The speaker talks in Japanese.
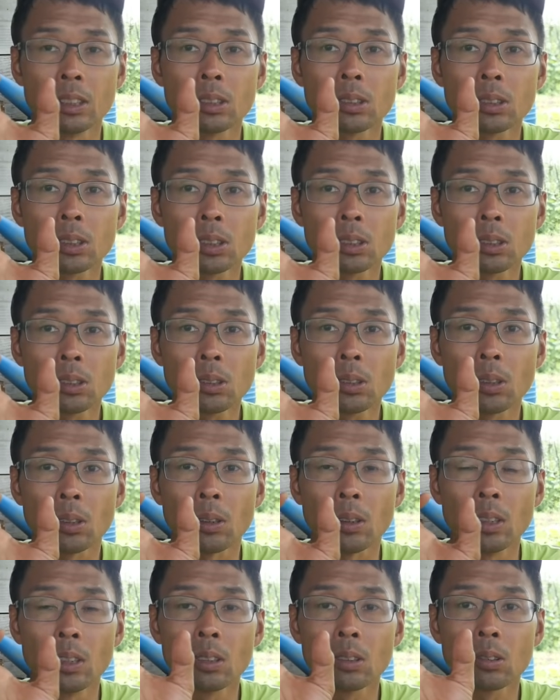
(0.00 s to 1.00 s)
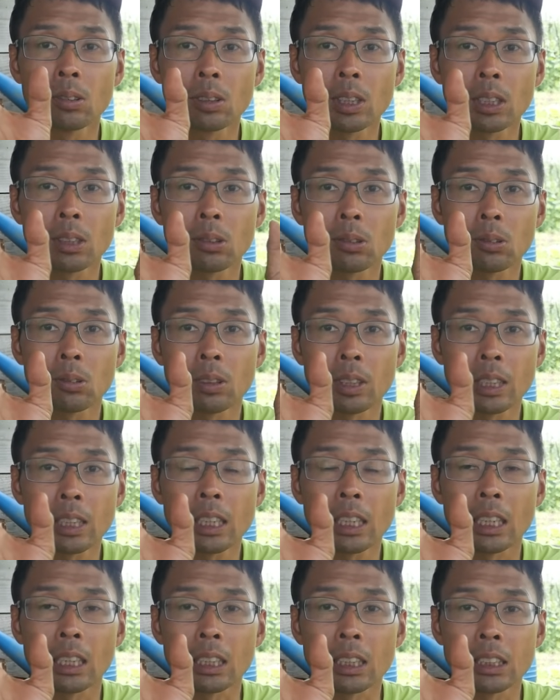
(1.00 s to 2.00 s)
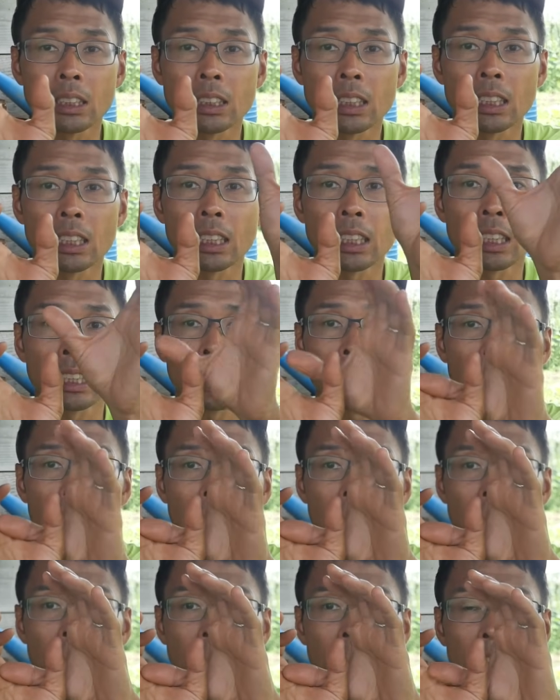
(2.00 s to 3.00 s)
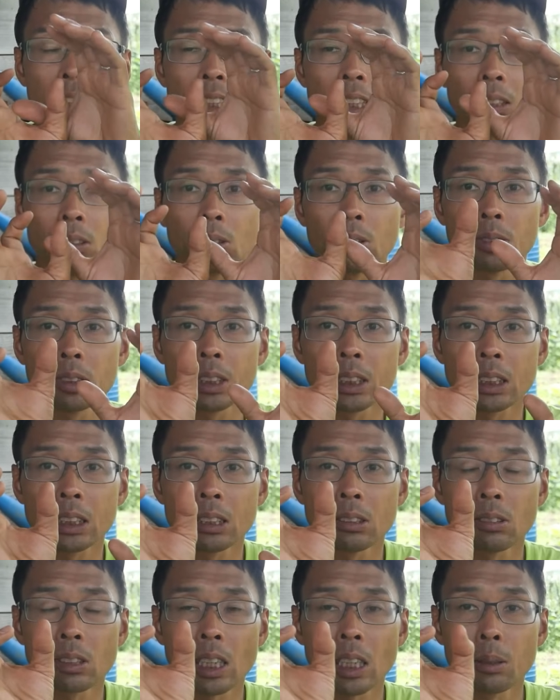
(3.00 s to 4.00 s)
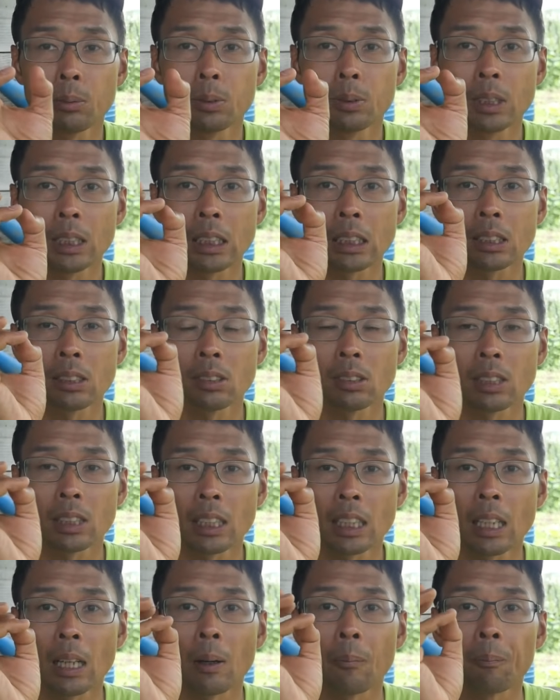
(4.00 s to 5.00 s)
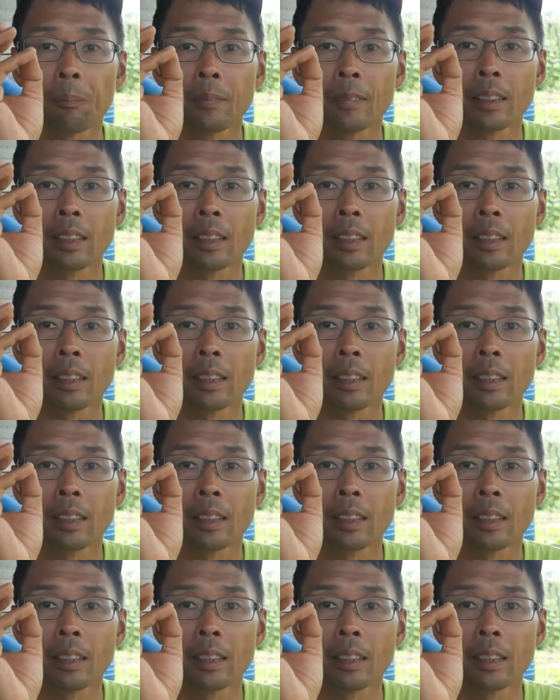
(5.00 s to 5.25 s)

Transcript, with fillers: そうすると、これとこれが必然的に掛け合わされて、こっちの株についた、